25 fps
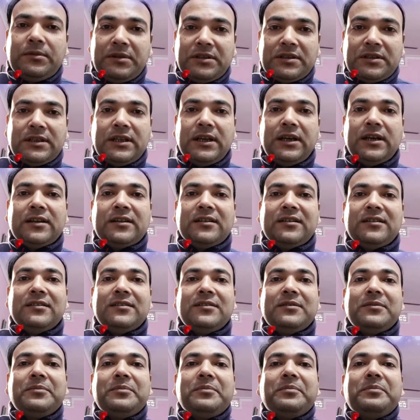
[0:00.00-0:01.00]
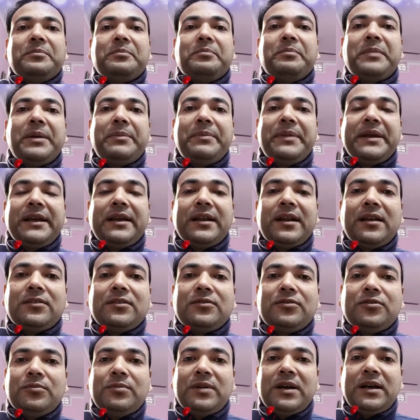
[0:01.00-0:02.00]
नमस्कार मैं
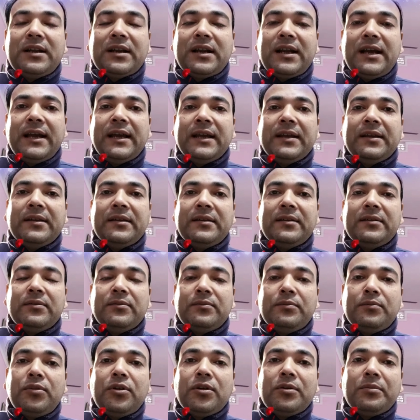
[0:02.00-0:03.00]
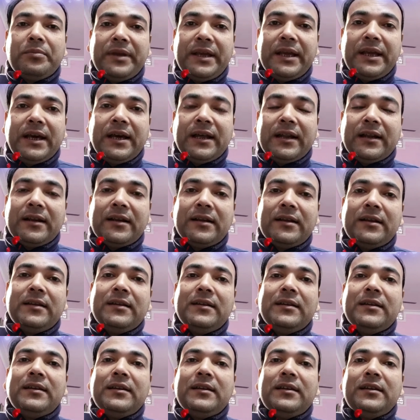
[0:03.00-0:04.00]
विक्रांत कुमार राय फॉर्म बिहार
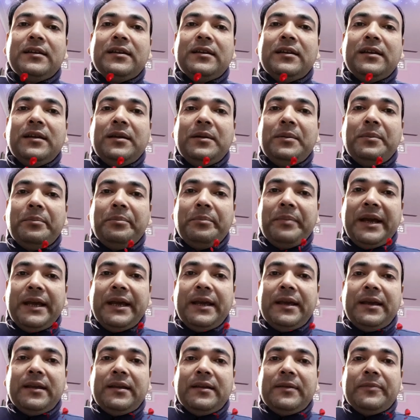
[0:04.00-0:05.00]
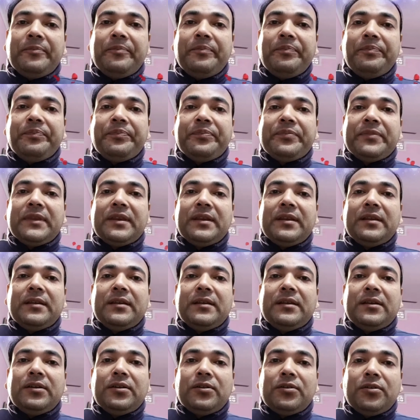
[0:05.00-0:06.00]
मैं
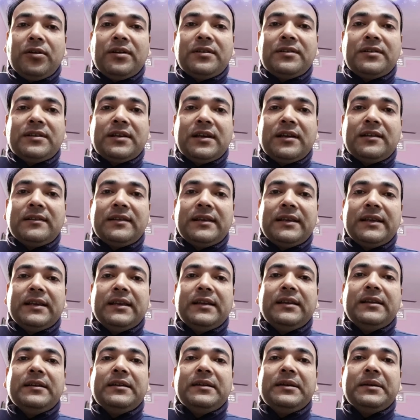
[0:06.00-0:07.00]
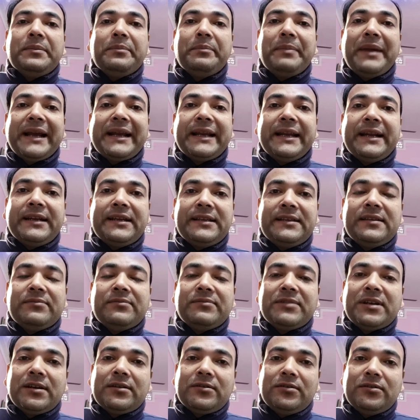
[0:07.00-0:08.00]
रोहन सर से
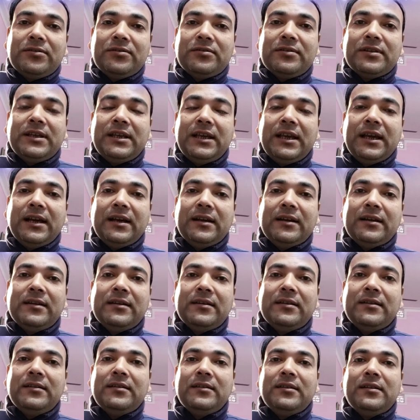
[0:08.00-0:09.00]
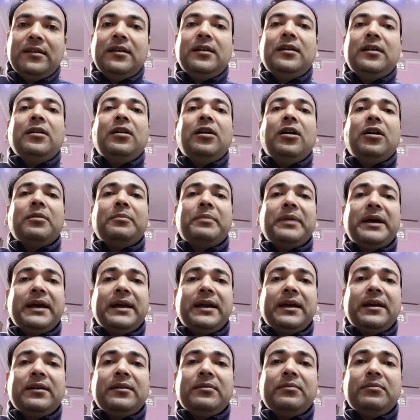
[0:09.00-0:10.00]
मैग्नेटिज्म का कोर्स किया और मैं
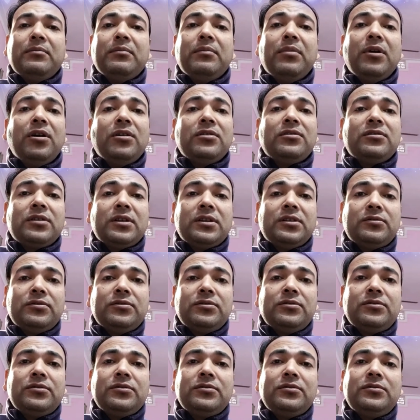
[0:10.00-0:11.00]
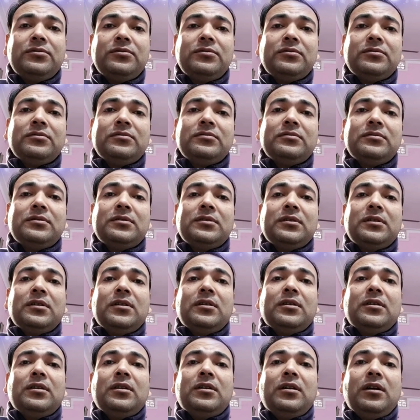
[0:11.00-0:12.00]
बहुत संतुष्ट हूँ
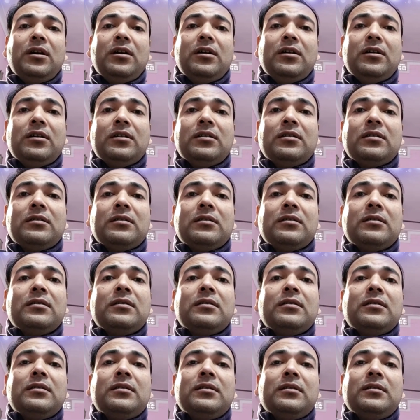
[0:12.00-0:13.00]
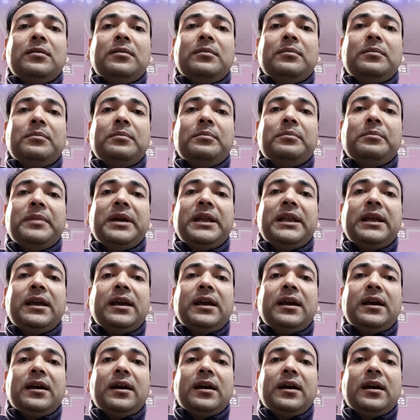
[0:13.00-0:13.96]
और मेरे